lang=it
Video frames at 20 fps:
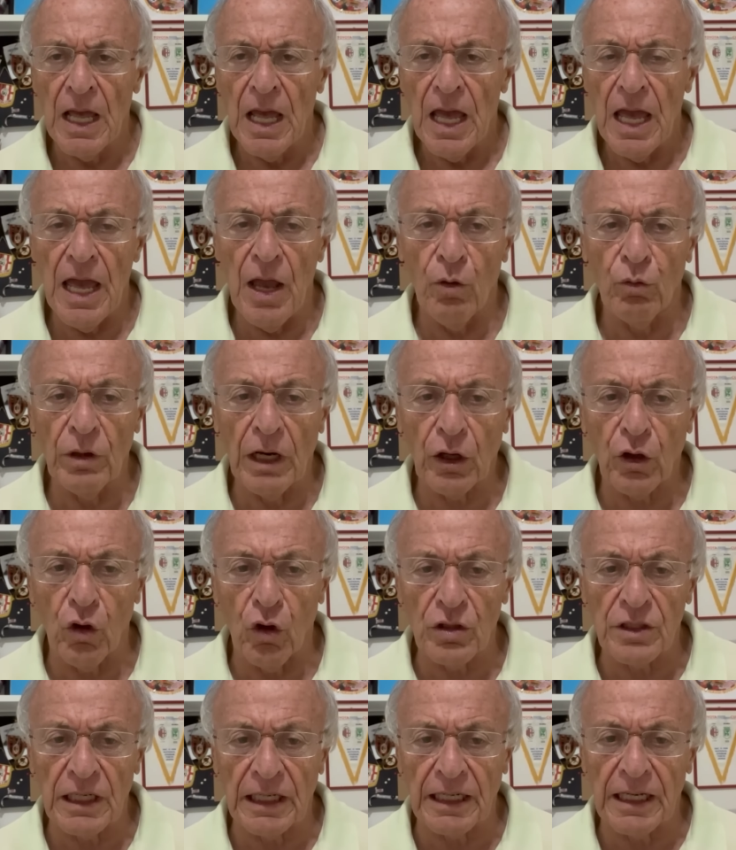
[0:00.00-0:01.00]
è una
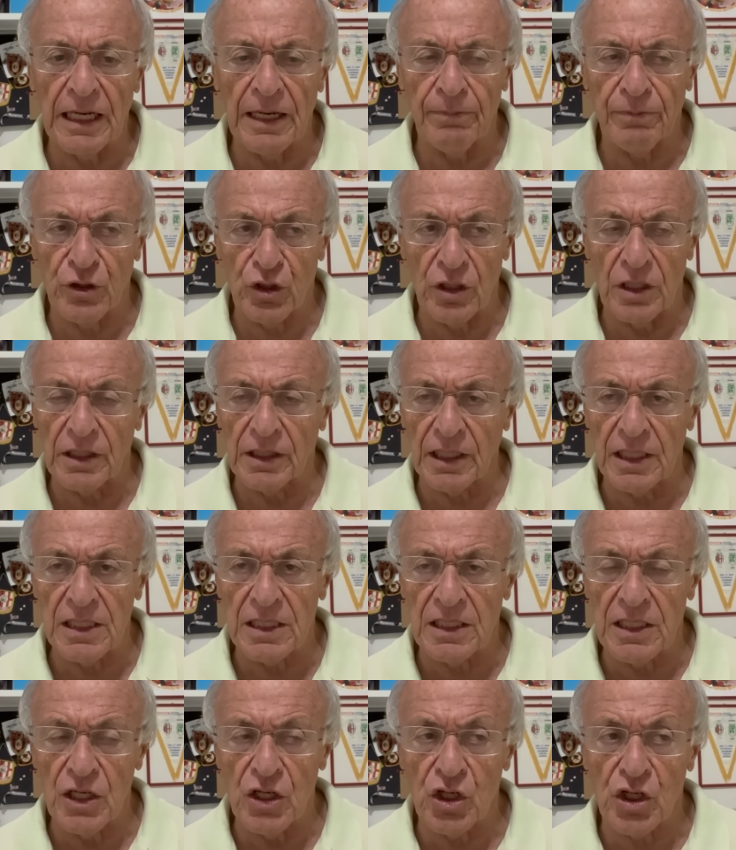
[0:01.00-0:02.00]
cosa che ci
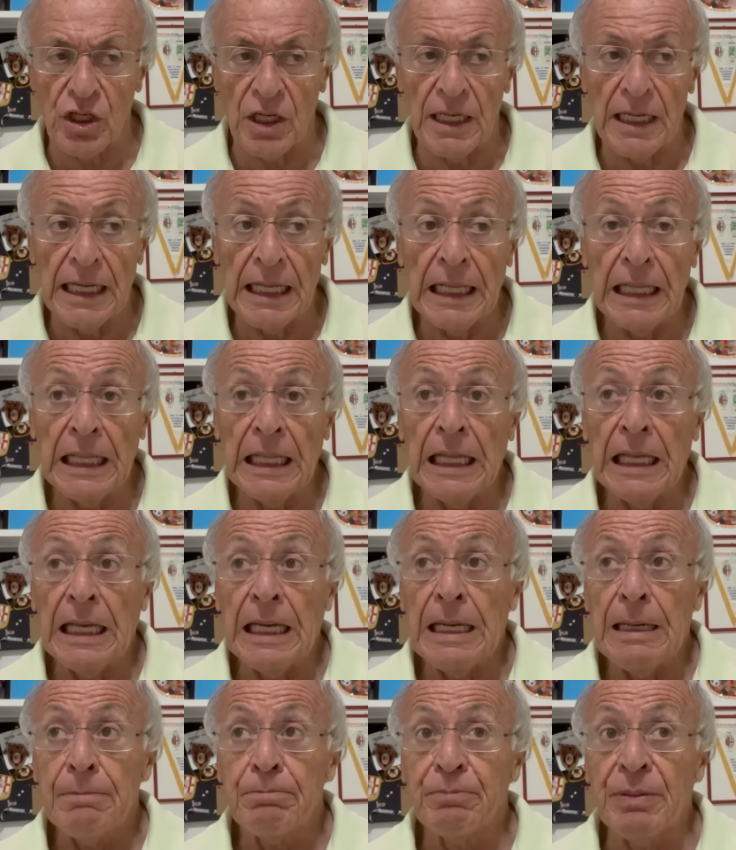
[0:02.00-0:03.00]
intristisce,
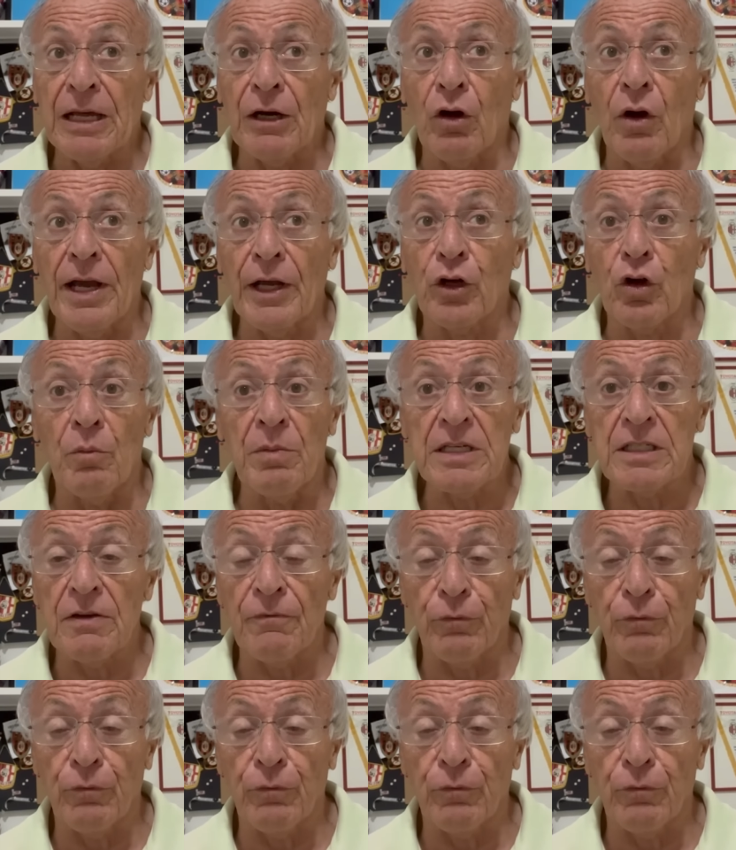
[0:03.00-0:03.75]
però è come se